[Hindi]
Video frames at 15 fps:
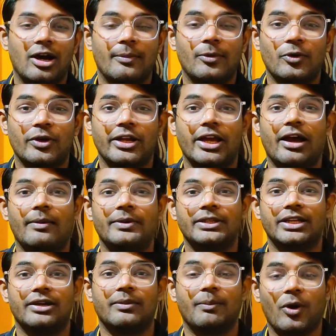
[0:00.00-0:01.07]
आप लोगों ने अभी
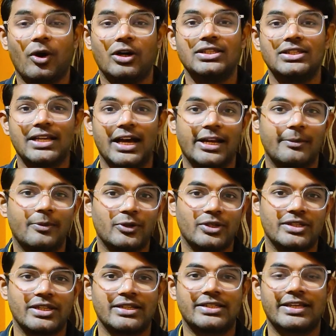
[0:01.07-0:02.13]
तक बहुत सारे
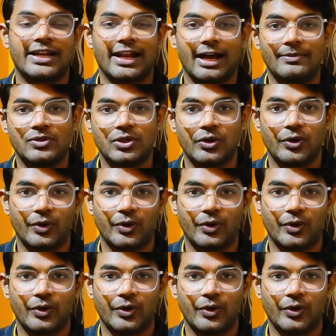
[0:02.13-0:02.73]
प्रोसेसर के नाम सुने